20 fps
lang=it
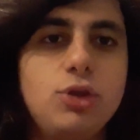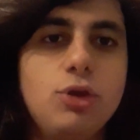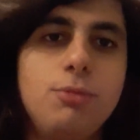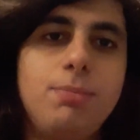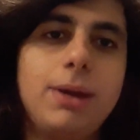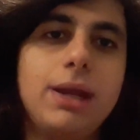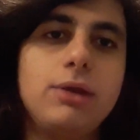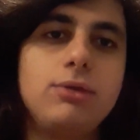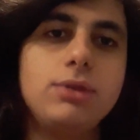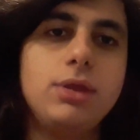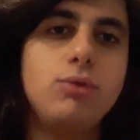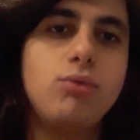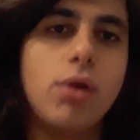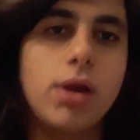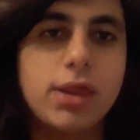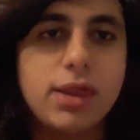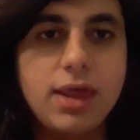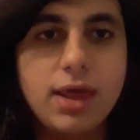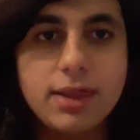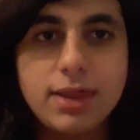io parlo di
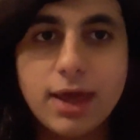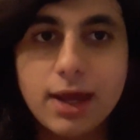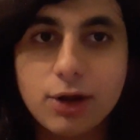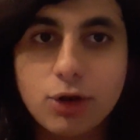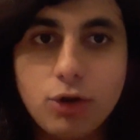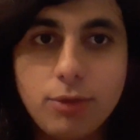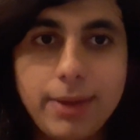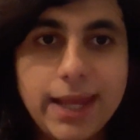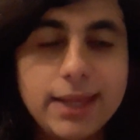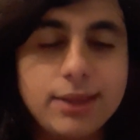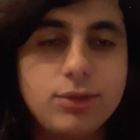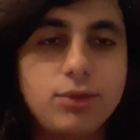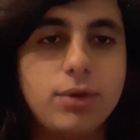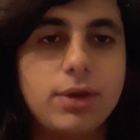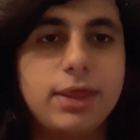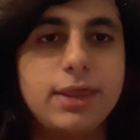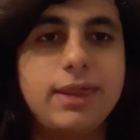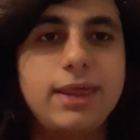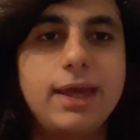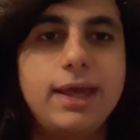qualsiasi argomento
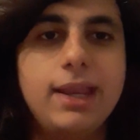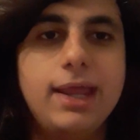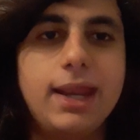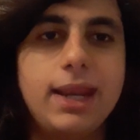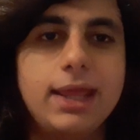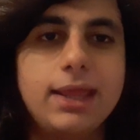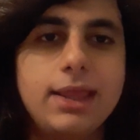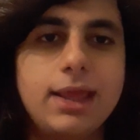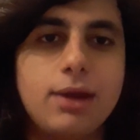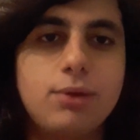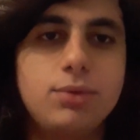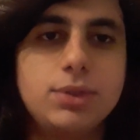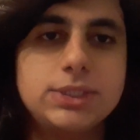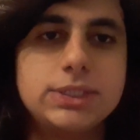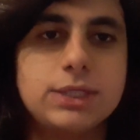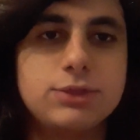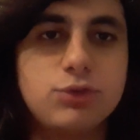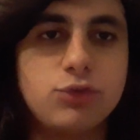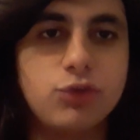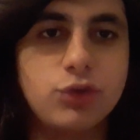che sia inerente a
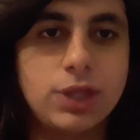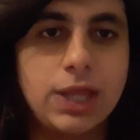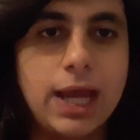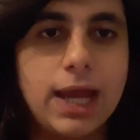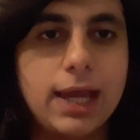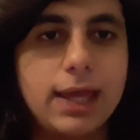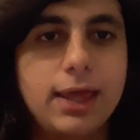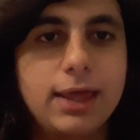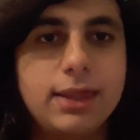questa società,